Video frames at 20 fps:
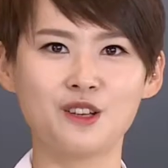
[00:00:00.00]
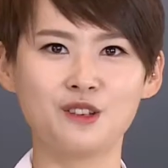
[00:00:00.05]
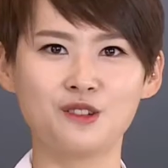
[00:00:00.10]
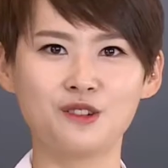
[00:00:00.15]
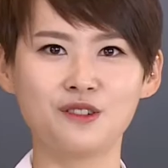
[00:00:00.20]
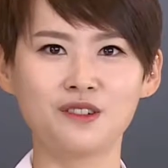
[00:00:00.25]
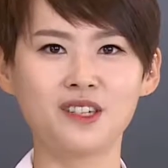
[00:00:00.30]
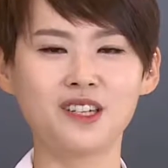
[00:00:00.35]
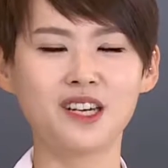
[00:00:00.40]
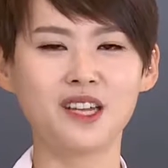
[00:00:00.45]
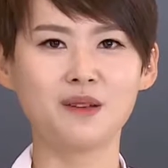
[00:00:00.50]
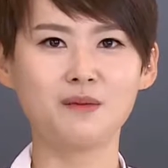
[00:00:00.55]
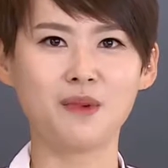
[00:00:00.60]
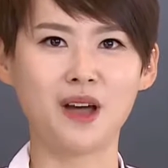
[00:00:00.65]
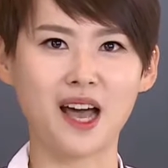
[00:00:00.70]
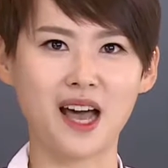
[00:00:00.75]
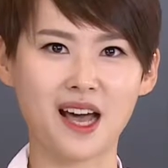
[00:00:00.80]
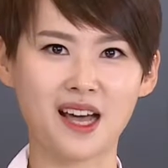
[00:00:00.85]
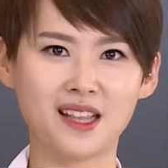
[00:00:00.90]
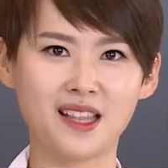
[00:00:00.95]
슈크림
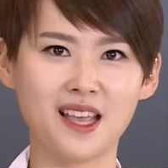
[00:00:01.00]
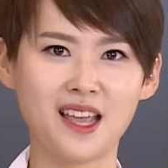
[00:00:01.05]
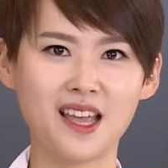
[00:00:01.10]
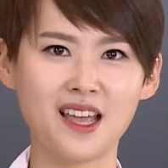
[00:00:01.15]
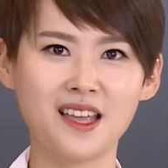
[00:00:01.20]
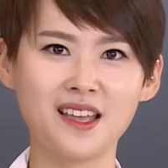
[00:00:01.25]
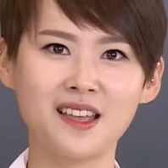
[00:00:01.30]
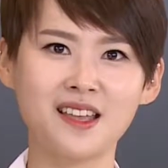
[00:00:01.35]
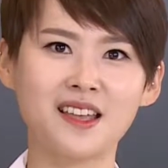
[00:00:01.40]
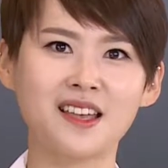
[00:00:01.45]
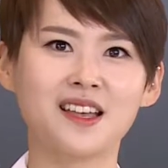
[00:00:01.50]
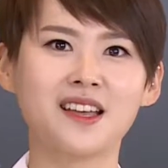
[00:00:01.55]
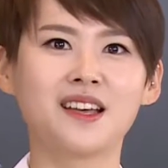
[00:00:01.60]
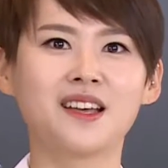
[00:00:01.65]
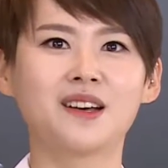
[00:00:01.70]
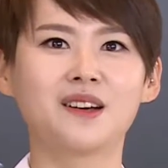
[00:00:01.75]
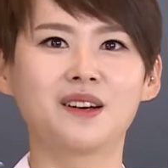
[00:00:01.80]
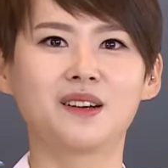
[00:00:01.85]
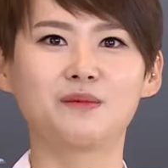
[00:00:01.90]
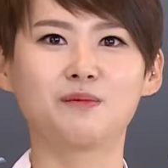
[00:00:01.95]
안에
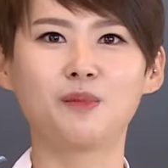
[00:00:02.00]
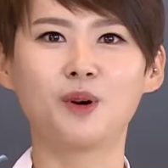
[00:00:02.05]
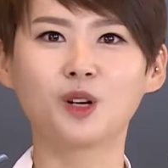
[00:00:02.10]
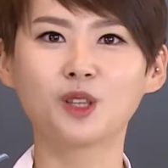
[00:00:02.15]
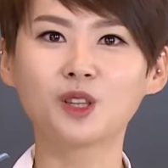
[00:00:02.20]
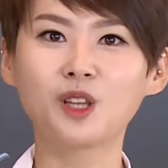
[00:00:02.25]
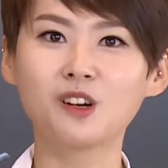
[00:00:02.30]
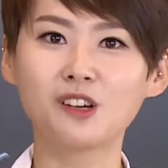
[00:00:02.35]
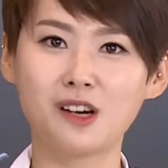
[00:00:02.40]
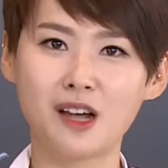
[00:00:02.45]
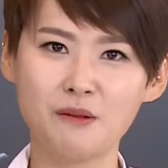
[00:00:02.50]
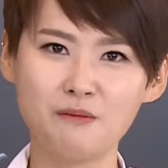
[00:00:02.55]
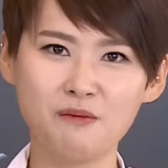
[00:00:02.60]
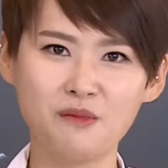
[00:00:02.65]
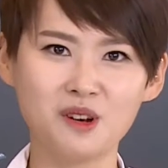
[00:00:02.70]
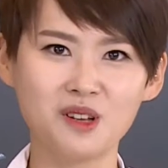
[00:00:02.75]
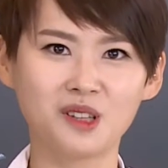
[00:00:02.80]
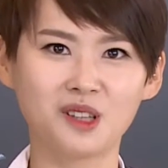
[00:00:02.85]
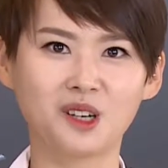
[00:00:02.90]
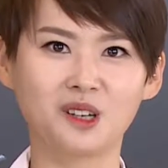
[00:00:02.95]
버터를 한
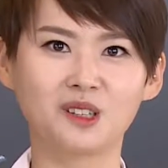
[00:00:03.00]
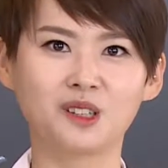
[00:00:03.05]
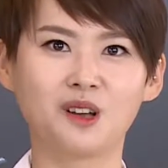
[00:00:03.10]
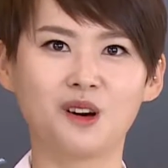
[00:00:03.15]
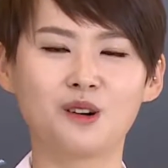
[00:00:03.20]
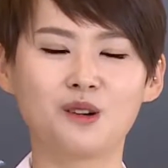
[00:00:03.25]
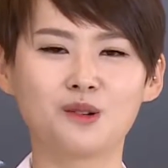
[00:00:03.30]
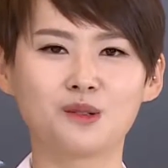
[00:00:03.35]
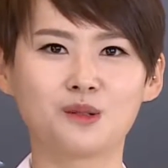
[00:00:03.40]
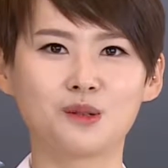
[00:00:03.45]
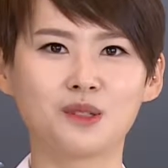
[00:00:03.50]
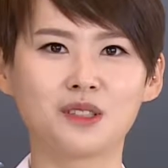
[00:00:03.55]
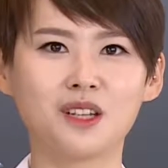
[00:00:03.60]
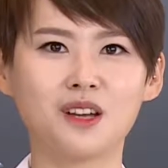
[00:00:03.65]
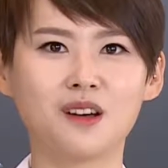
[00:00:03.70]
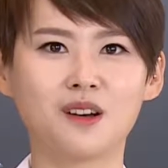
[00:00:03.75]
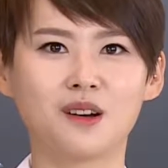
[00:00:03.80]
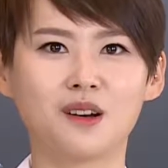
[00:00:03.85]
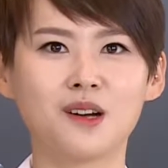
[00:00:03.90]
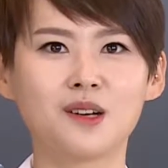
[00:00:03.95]
번 더
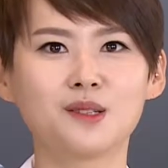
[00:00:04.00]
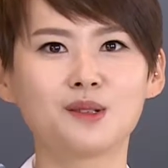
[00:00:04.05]
넣어줘서